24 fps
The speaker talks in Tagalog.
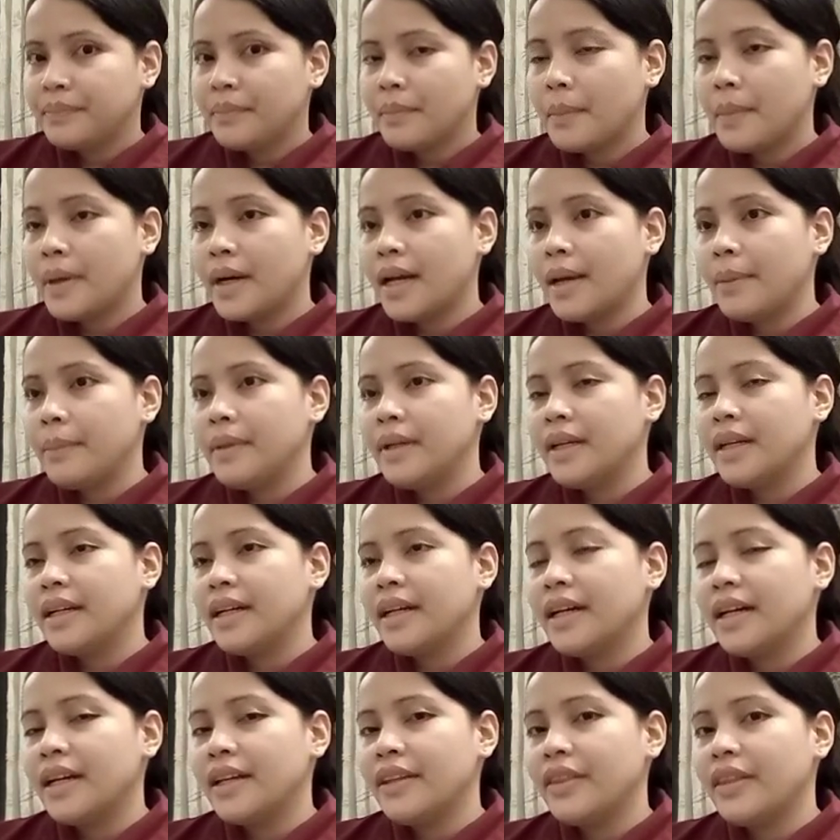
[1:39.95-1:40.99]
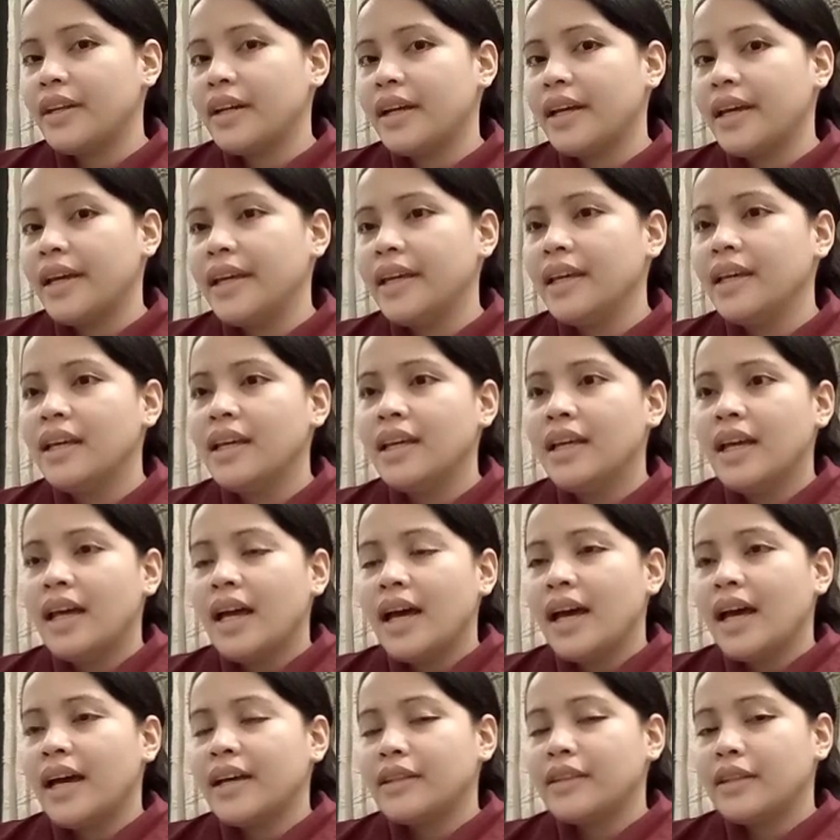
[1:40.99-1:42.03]
Marami nang nakatry.
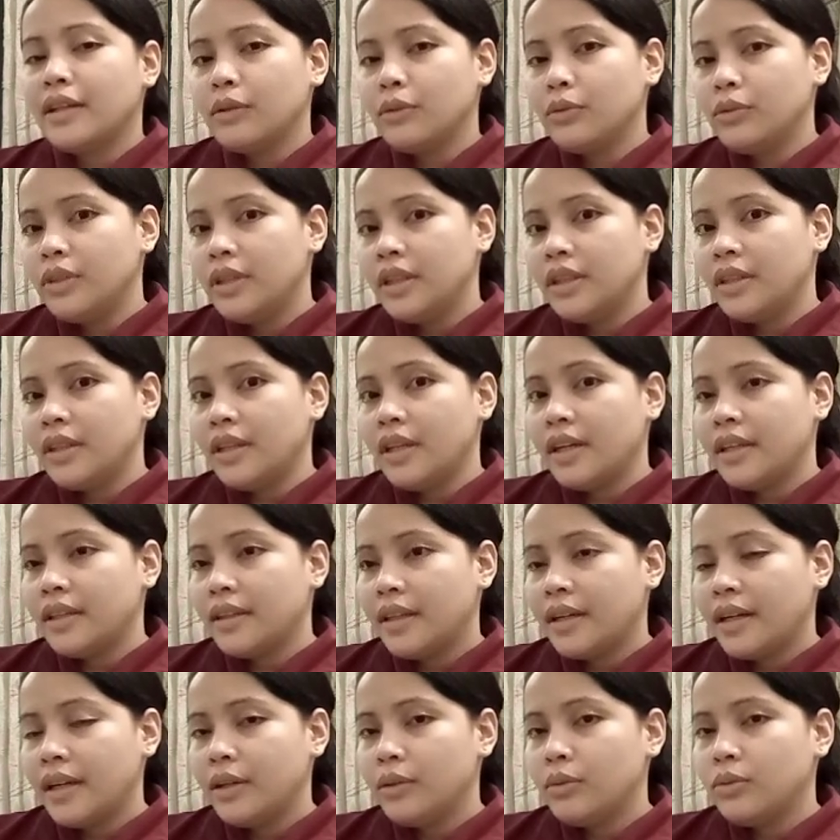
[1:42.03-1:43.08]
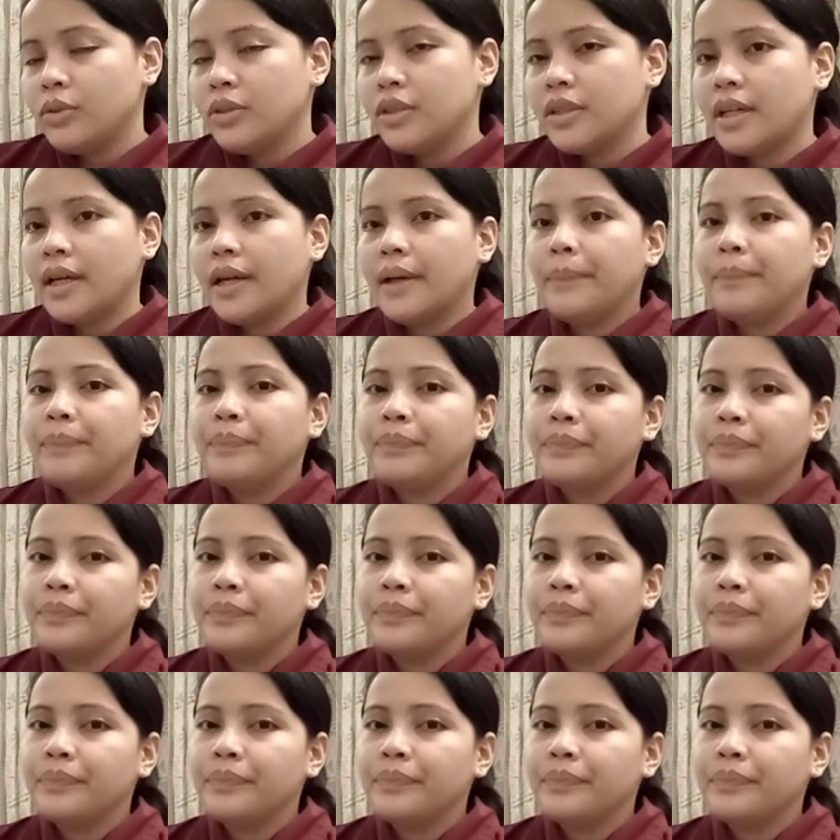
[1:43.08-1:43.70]
At ako din, tinatry ko siya.